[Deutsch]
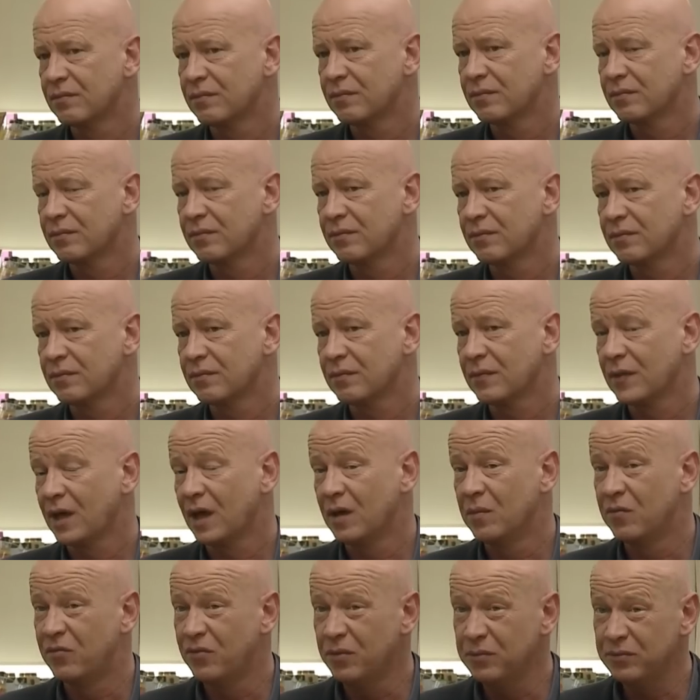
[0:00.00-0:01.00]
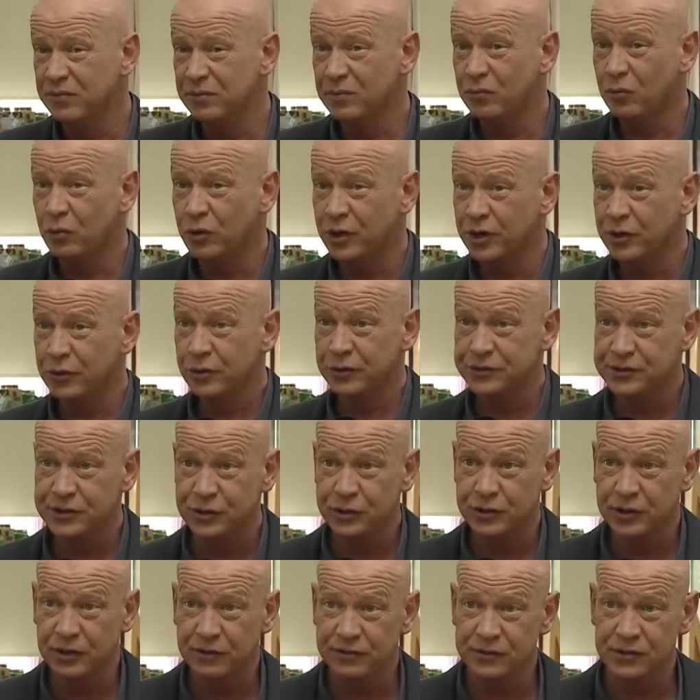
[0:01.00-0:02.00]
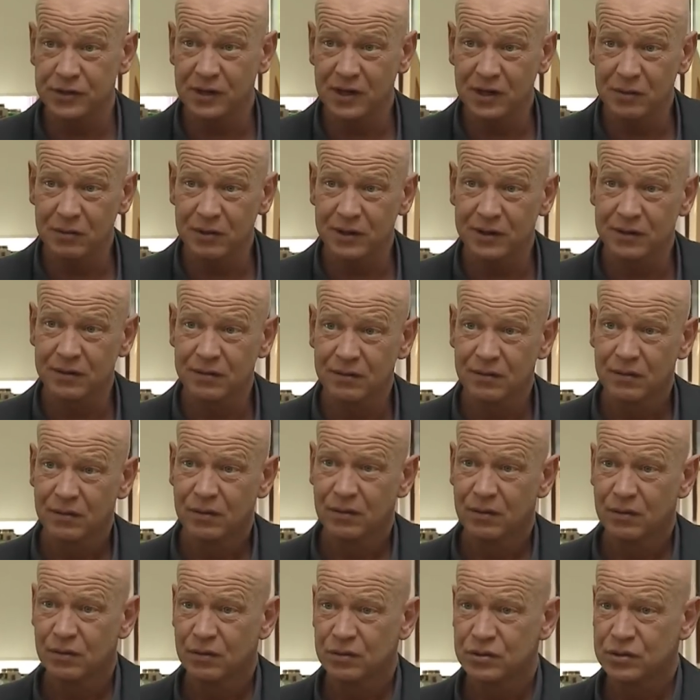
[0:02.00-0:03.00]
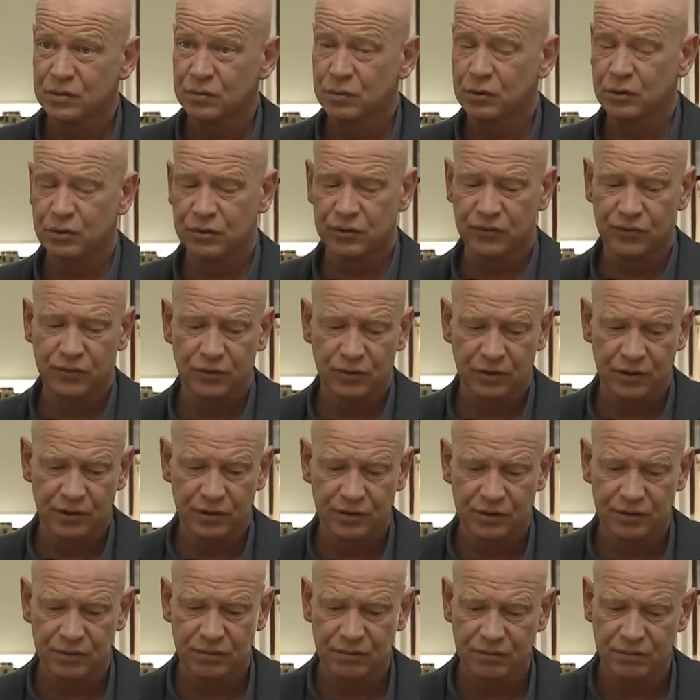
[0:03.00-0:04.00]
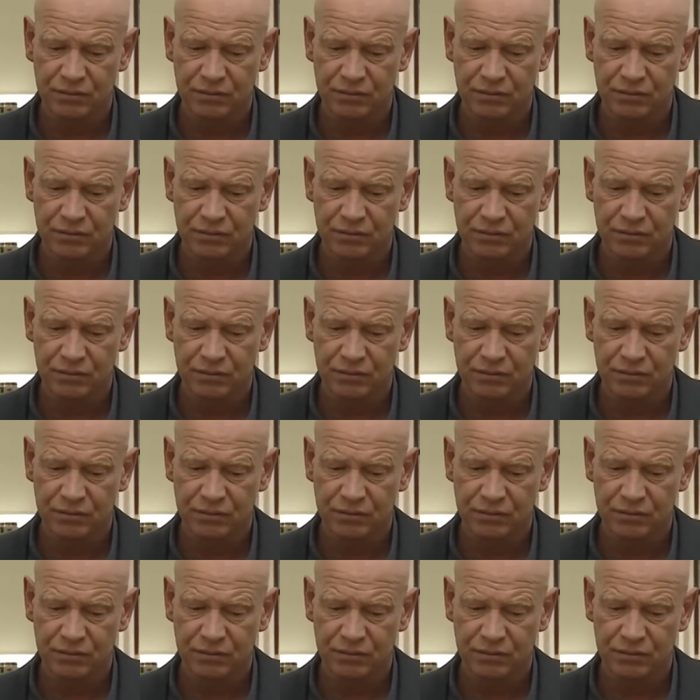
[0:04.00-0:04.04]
Monat. Im fünften Monat hört sie schon auf zu arbeiten. Ist aber ungewöhnlich.